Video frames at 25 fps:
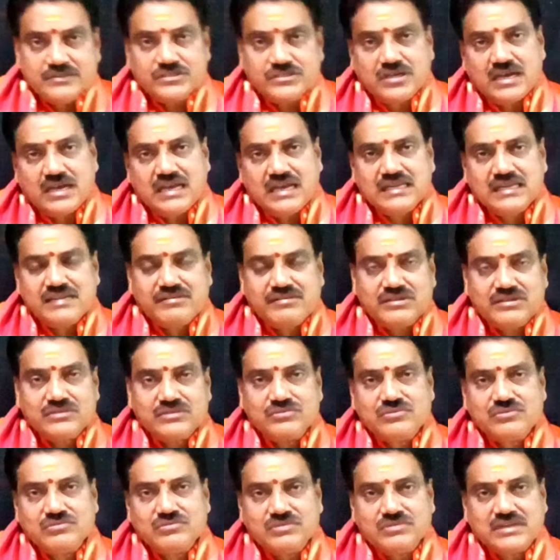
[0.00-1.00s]
చాలా
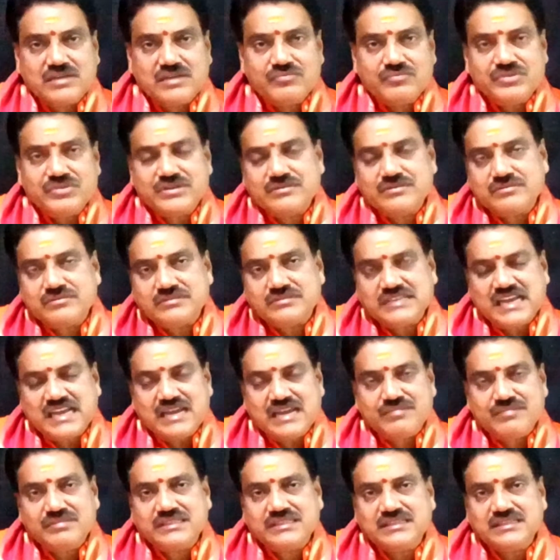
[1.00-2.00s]
వరకు కూడా మీరు
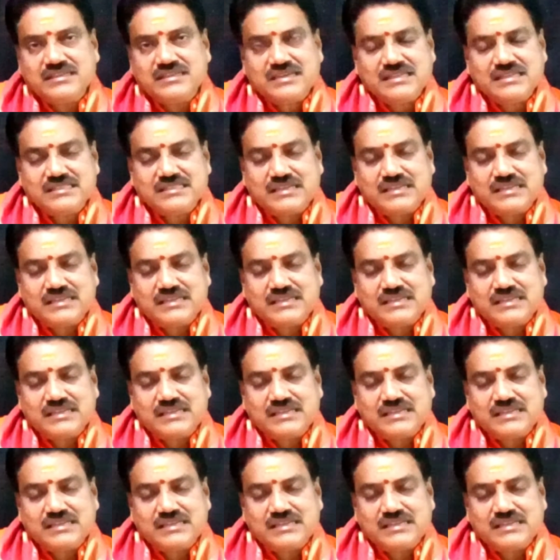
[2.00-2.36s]
న్యాయబద్ధంగా